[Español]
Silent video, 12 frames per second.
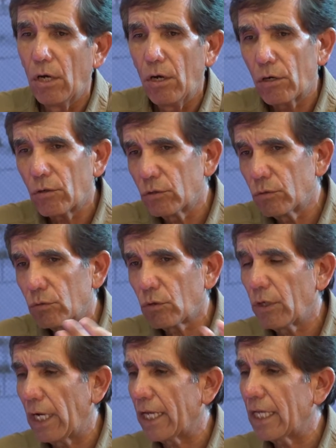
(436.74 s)
Los
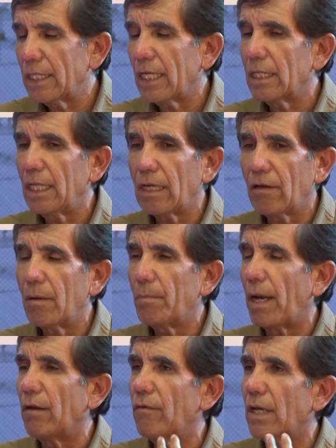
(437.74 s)
constructores, la gente que tiene que ver en
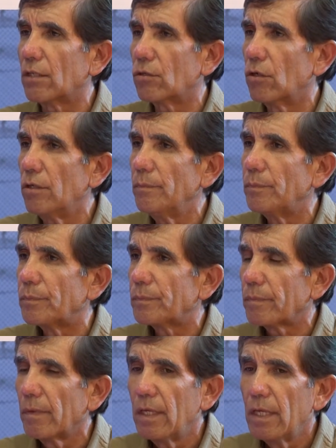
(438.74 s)
planificación,
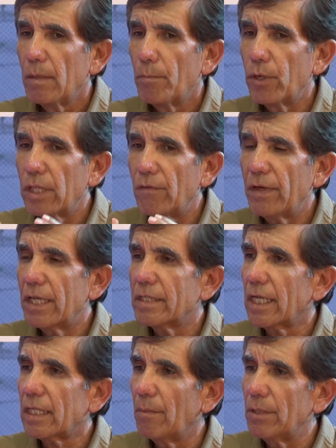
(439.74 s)
puede ver
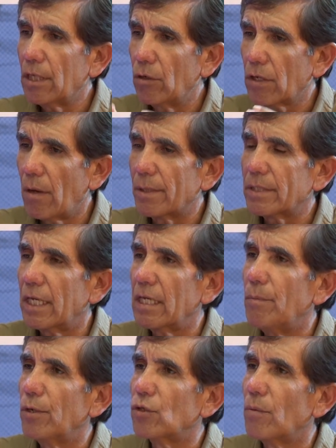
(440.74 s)
exactamente lo que va a pasar y
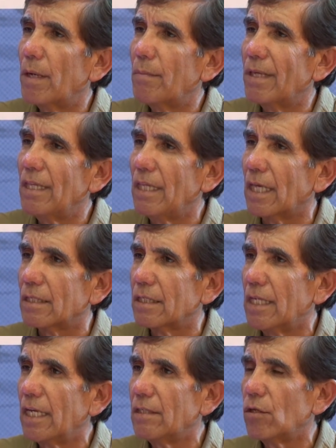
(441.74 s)
puede tomar medidas.
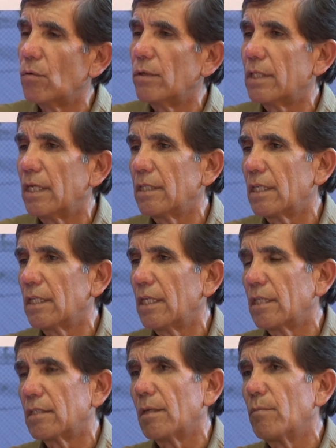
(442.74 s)
Y ahí se dio cuenta el
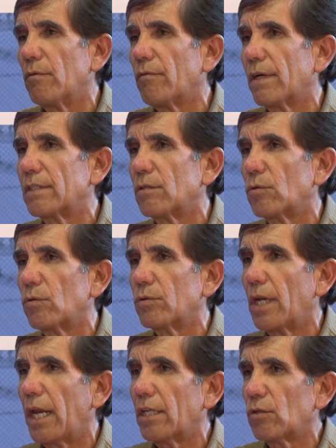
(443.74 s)
intendente si es muy fácil
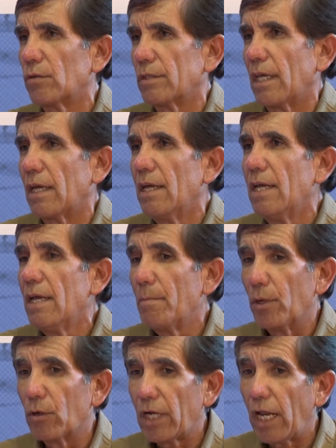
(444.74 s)
solucionar esto, decía.
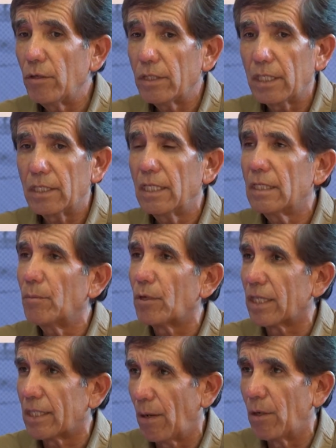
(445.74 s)
Pero claro, intendente,
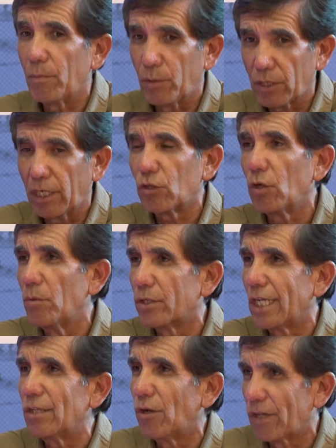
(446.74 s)
porque, le estoy
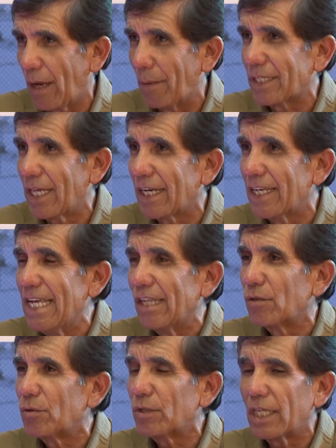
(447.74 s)
mostrando lo que va a pasar.
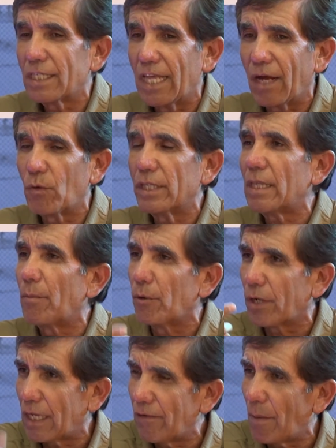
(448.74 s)
Entonces usted se da cuenta
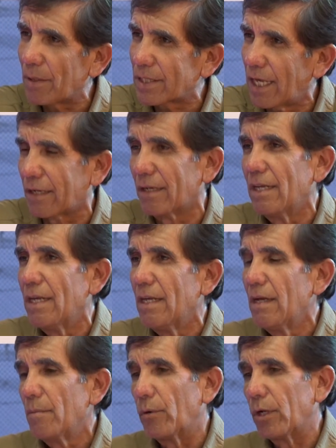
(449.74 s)
por qué va a pasar. Por